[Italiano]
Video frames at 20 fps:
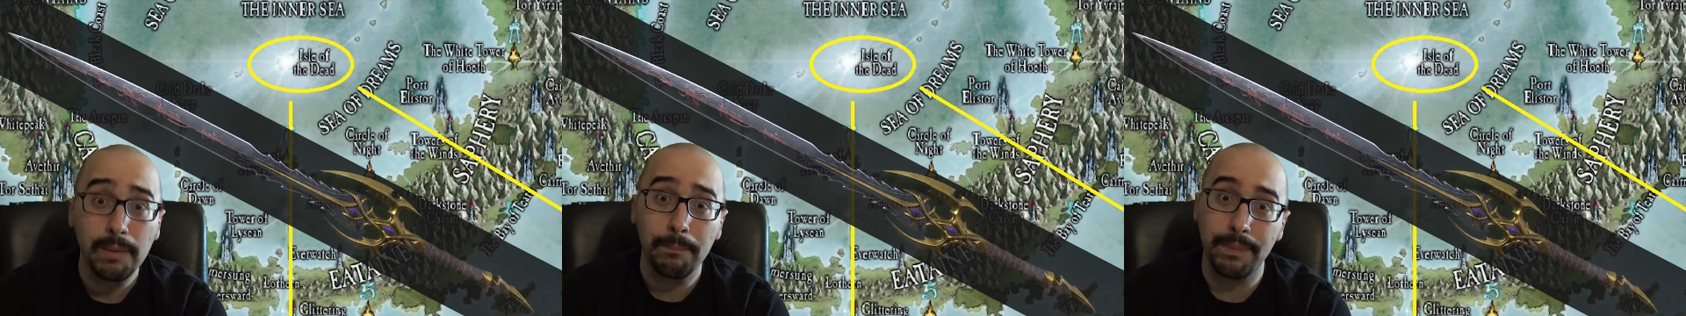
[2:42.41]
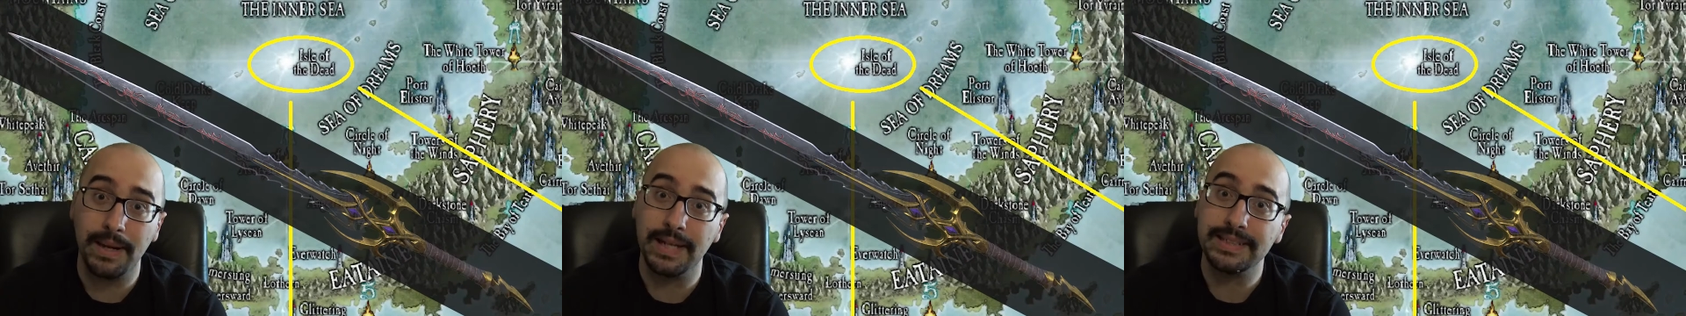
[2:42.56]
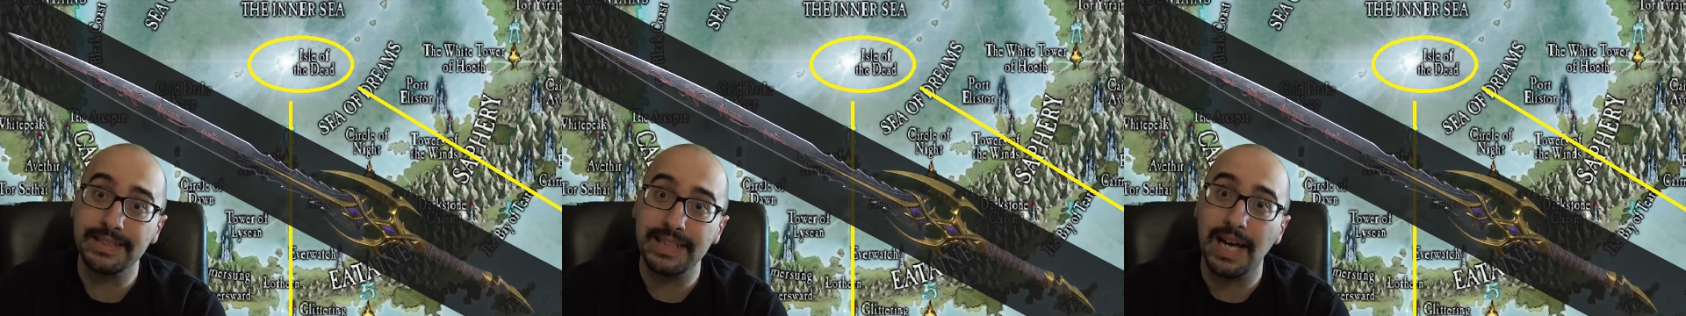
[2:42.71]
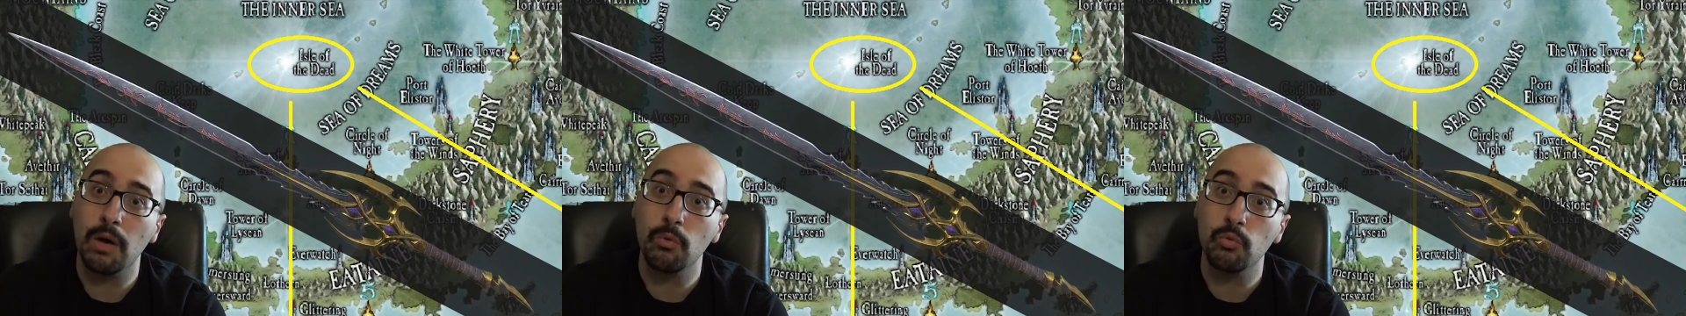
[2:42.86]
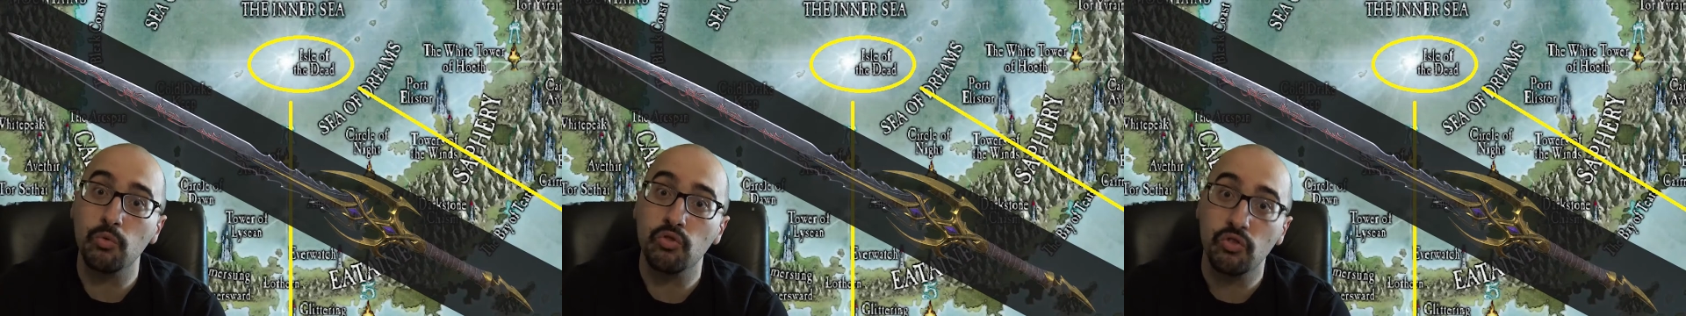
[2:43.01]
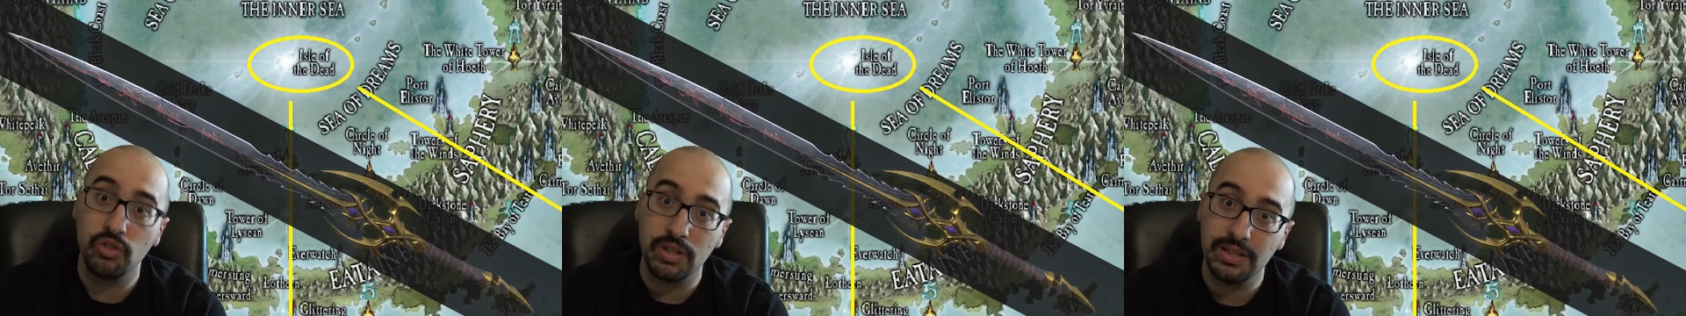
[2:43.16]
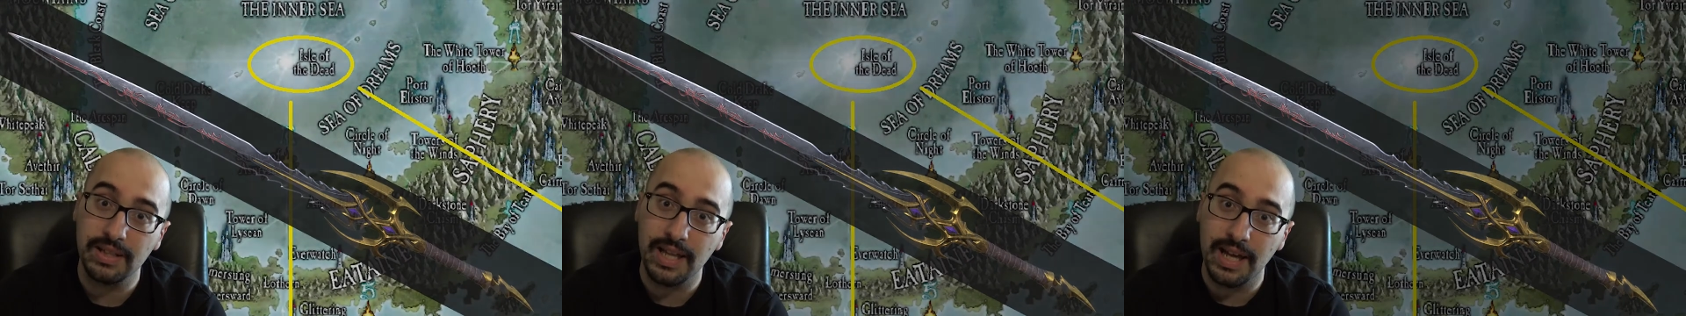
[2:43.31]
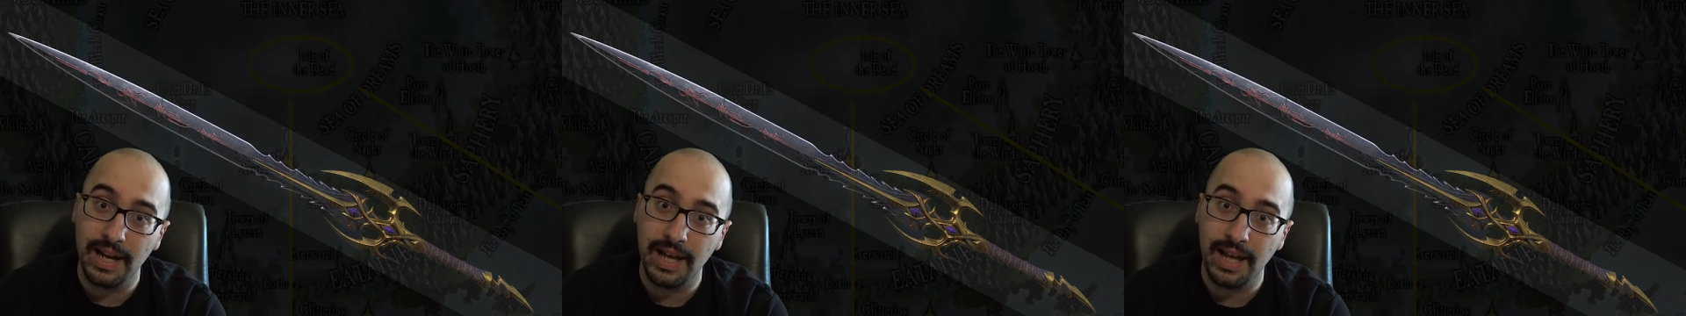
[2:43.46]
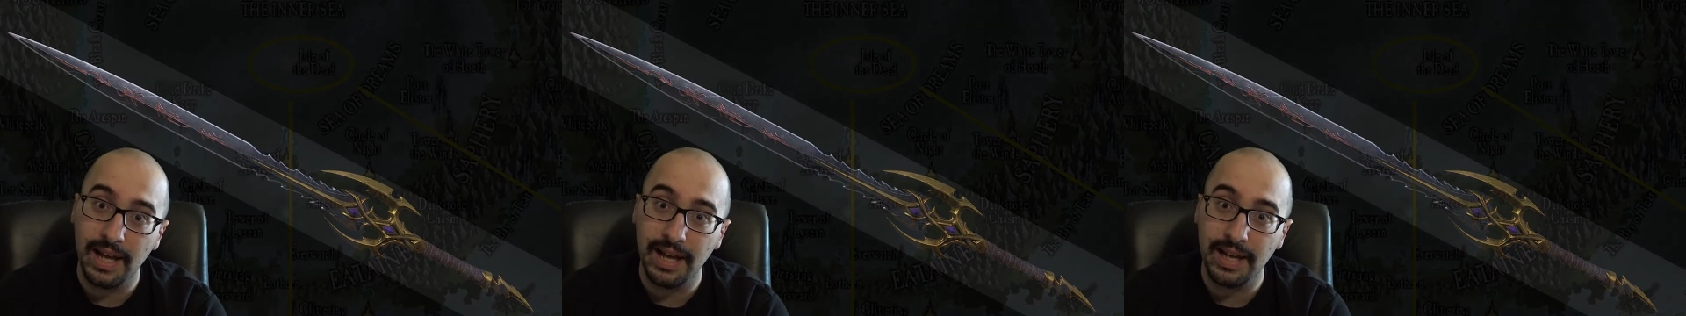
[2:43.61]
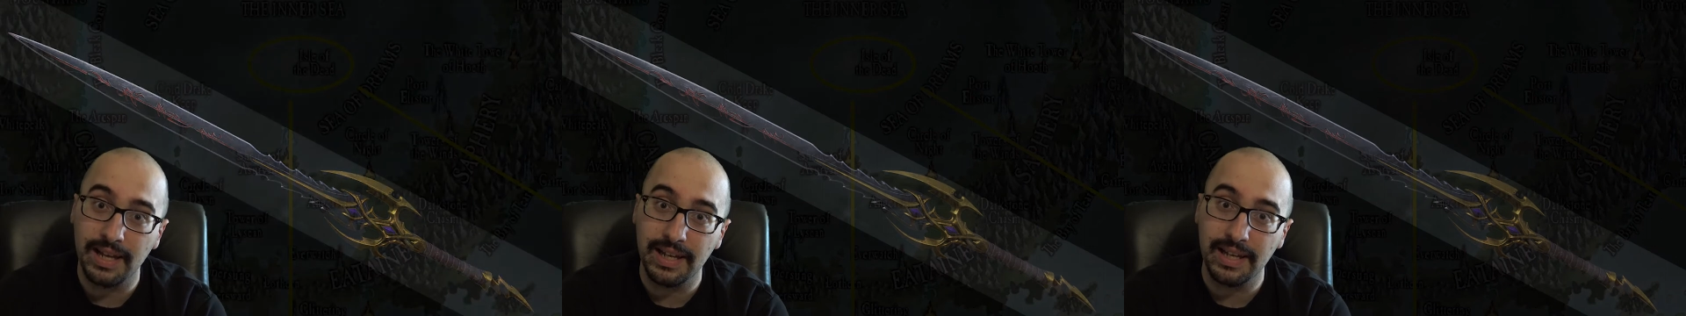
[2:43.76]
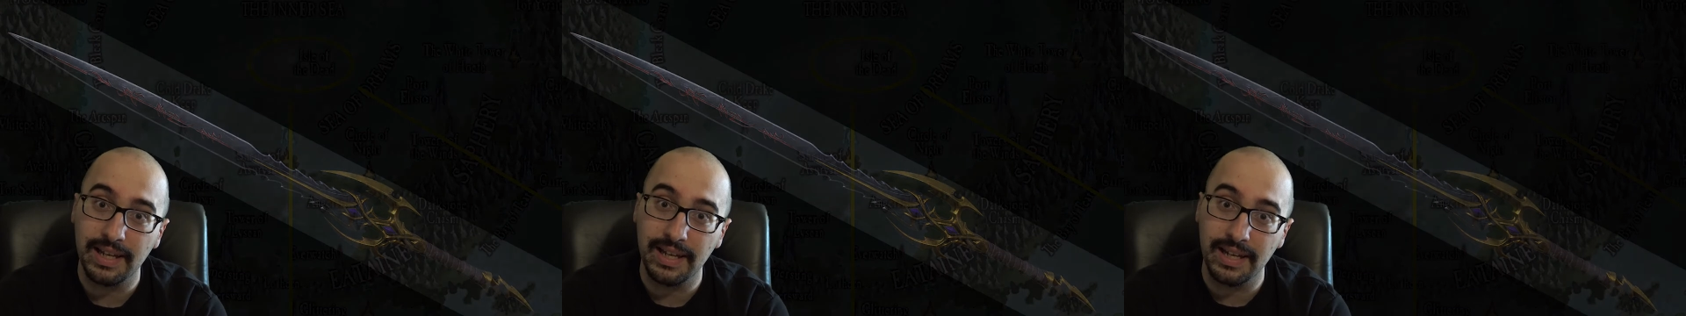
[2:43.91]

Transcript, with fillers: presta a uccidere